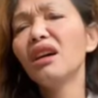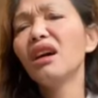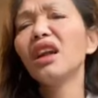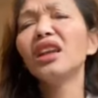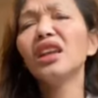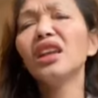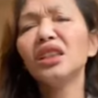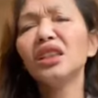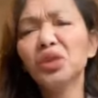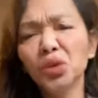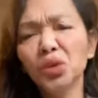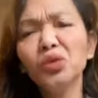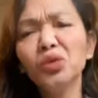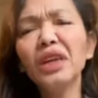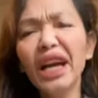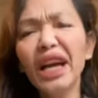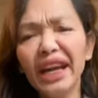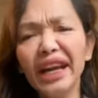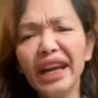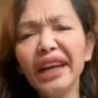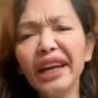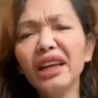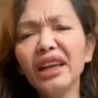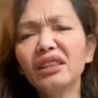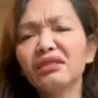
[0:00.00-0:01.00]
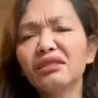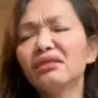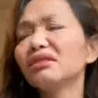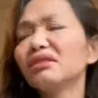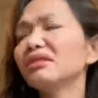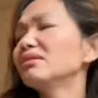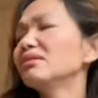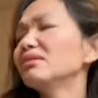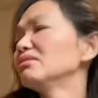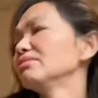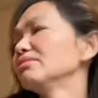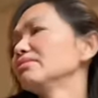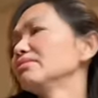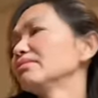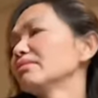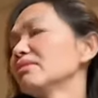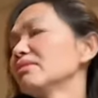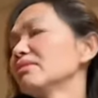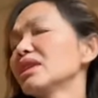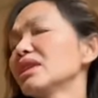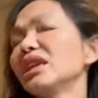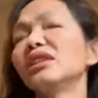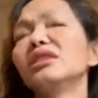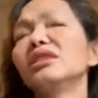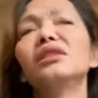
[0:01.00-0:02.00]
juga ya.
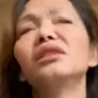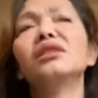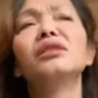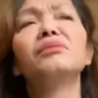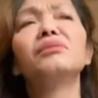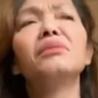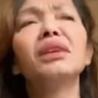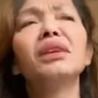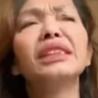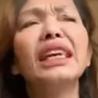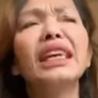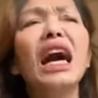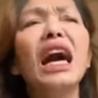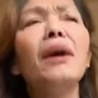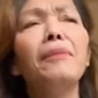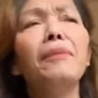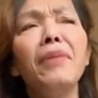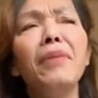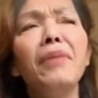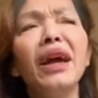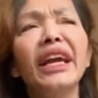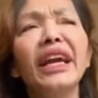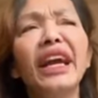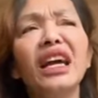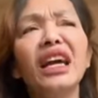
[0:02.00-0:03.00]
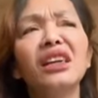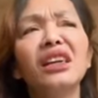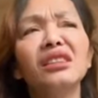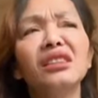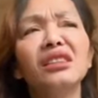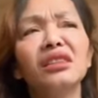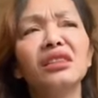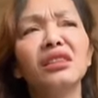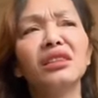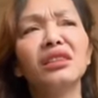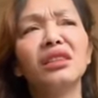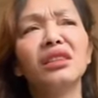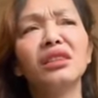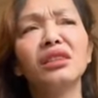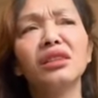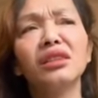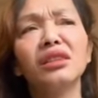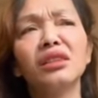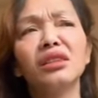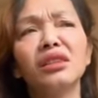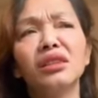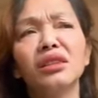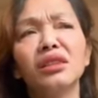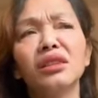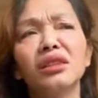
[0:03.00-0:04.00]
Masak apa ya?
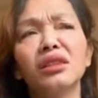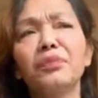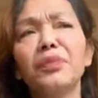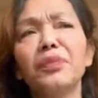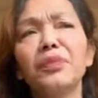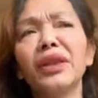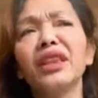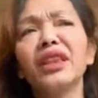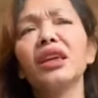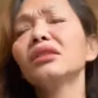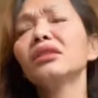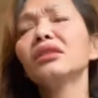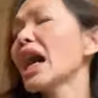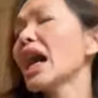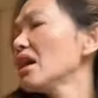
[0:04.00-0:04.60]
Kepiting enggak.